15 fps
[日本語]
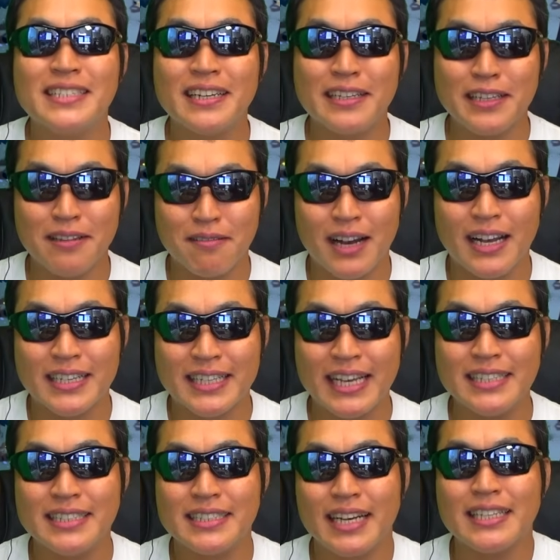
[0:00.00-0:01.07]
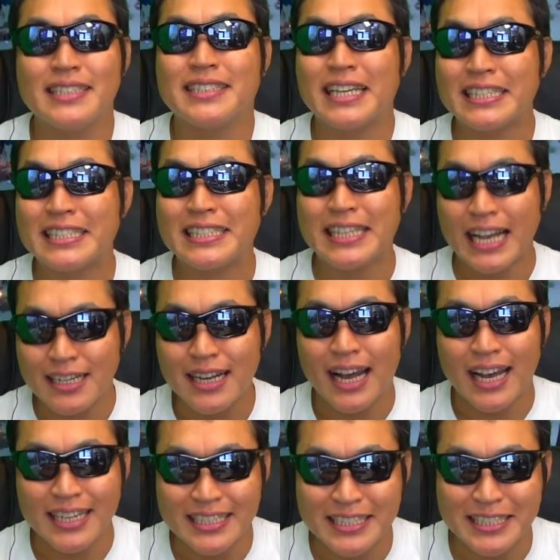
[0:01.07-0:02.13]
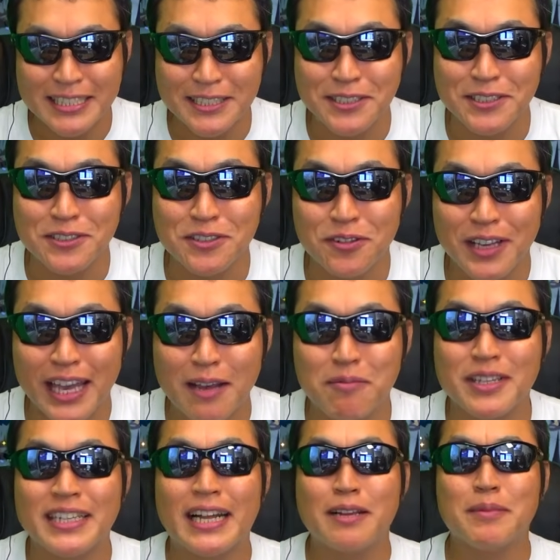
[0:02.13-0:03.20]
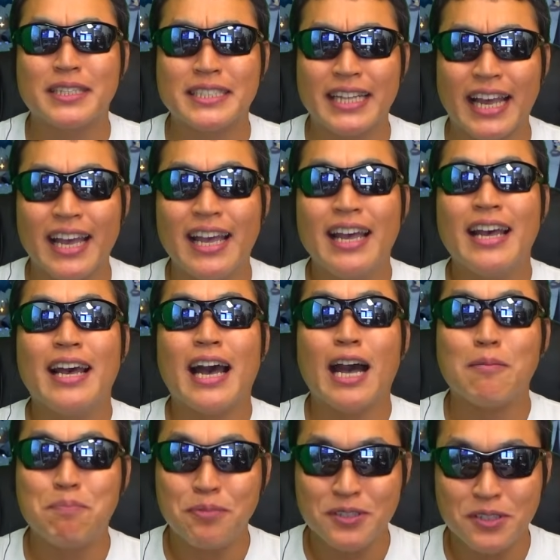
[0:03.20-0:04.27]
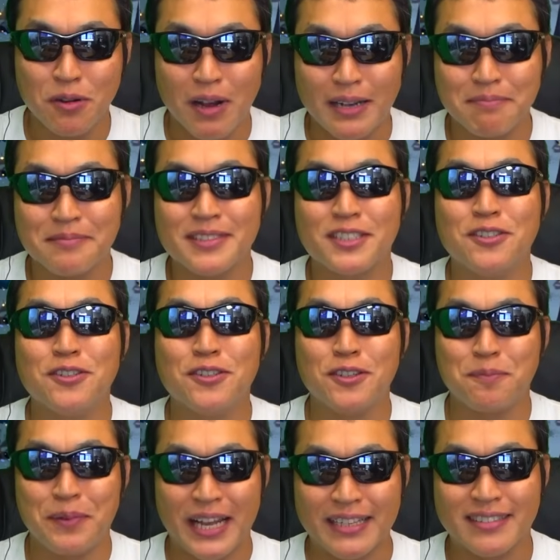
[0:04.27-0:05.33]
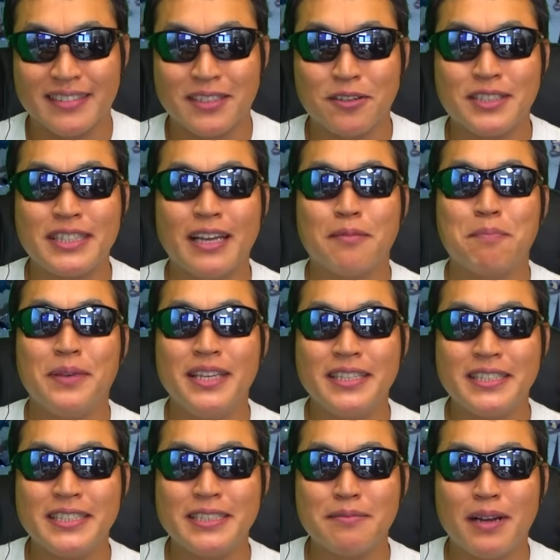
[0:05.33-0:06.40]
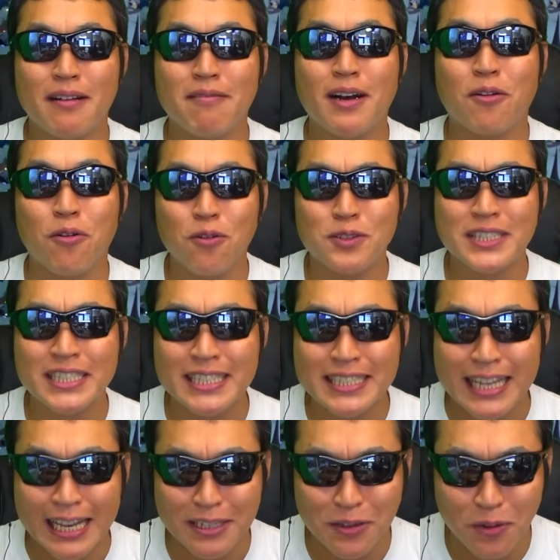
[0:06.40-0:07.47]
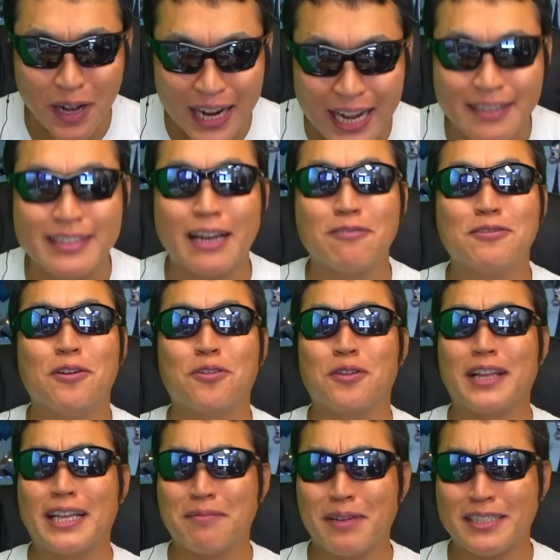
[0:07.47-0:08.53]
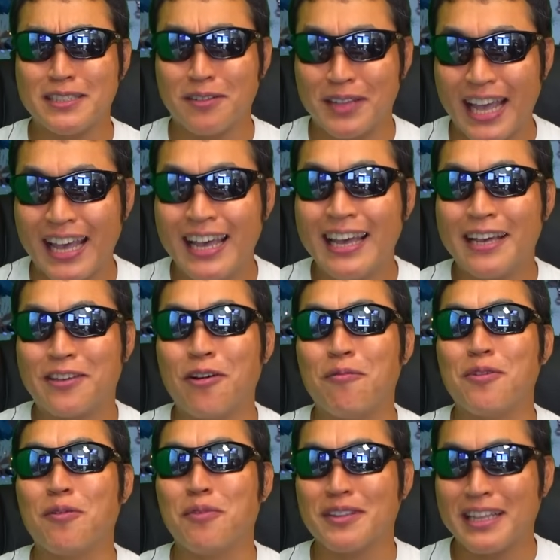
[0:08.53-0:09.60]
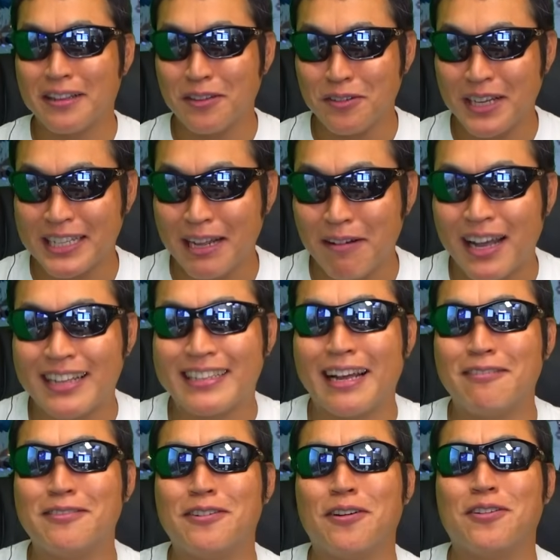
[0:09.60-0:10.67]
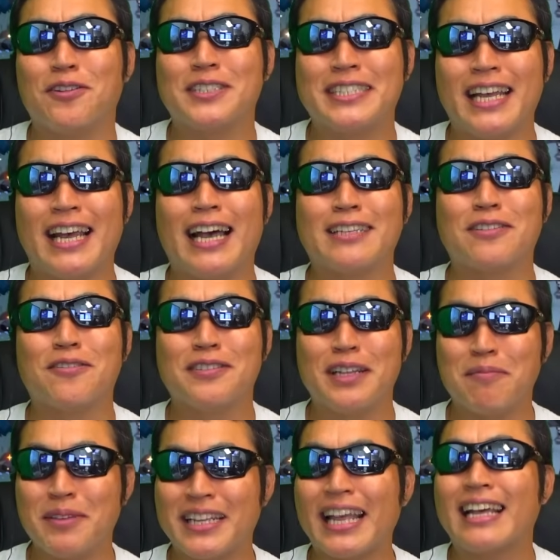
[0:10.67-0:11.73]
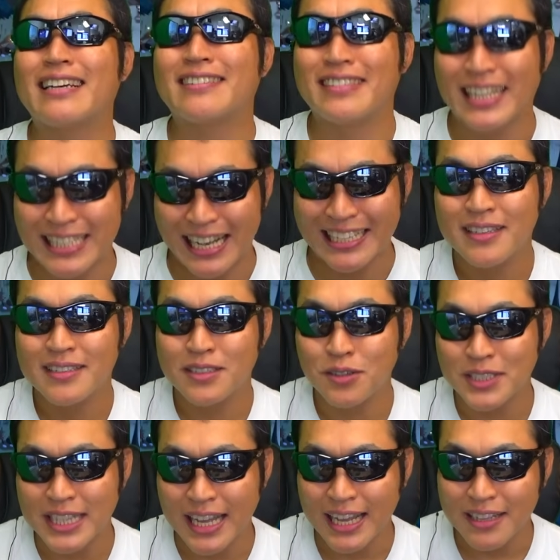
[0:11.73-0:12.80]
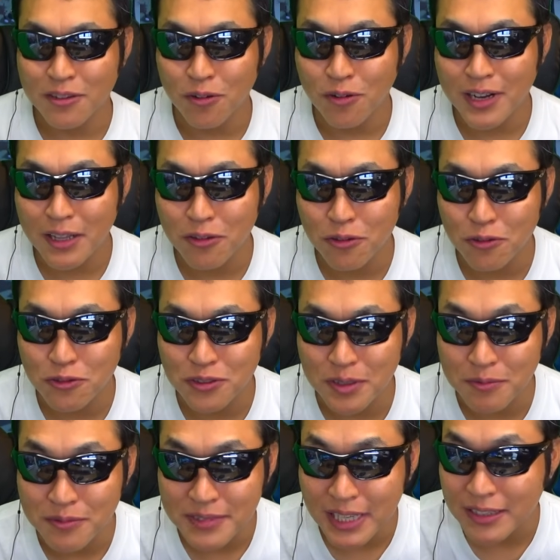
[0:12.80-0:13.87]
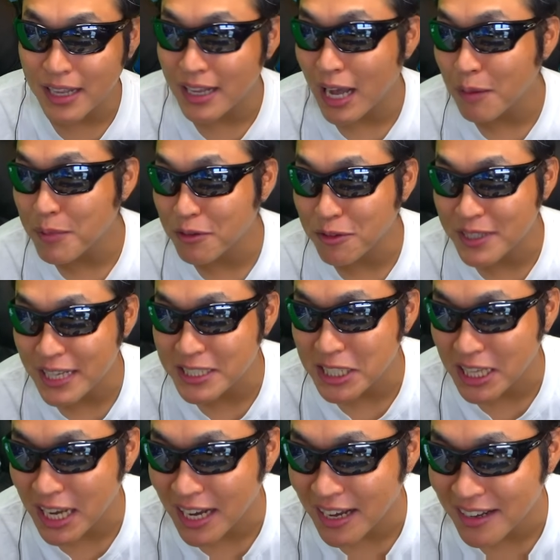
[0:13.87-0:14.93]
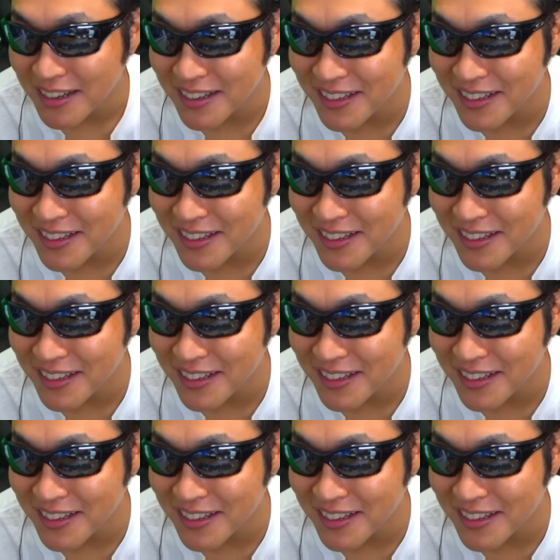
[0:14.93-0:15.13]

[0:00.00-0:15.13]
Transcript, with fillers: ジャーニーは現在絶賛配信中のゲームになりまして、App Store、Google Play、そして PC 版は公式サイトからダウンロードできますので、興味を持ったという方はダウンロードして遊んでみてください。そして動画の途中で、んなんだ、雨降り出したな。